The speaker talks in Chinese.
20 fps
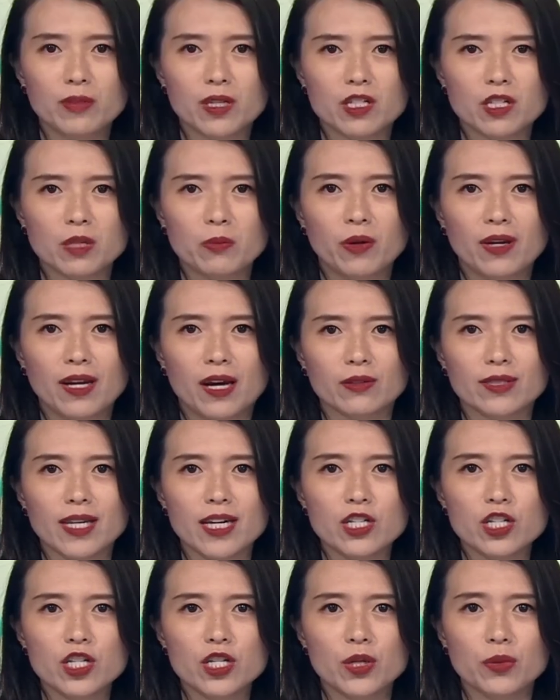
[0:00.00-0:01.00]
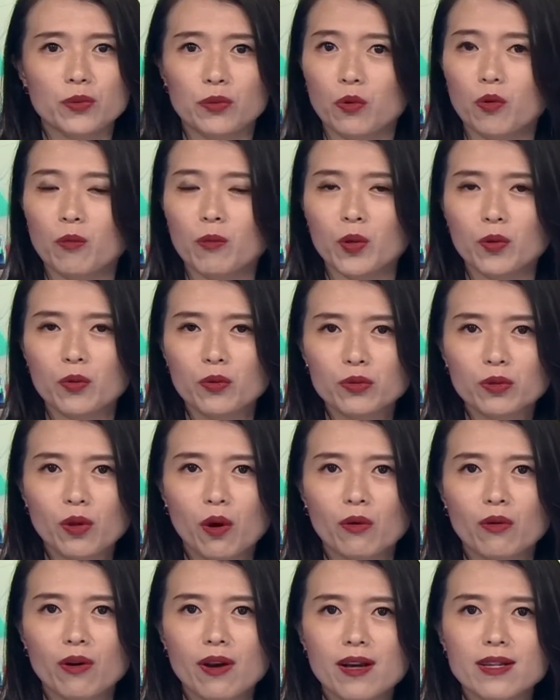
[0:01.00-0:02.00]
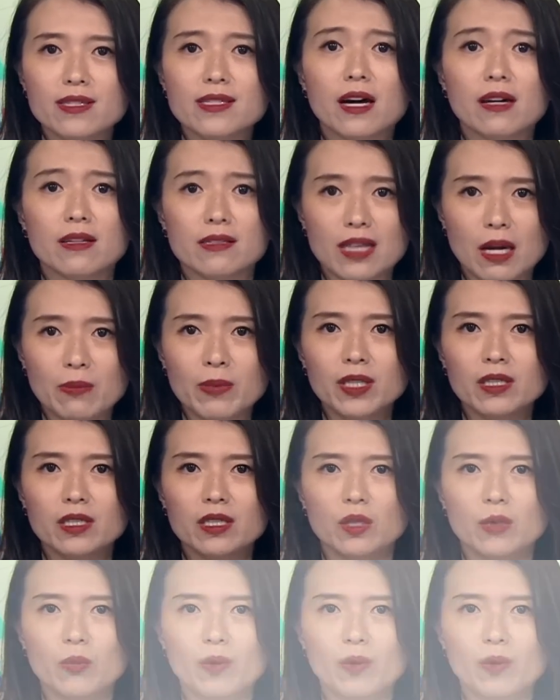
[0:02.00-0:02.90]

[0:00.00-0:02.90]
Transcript: 的直播聊天室与我们互动，向嘉宾提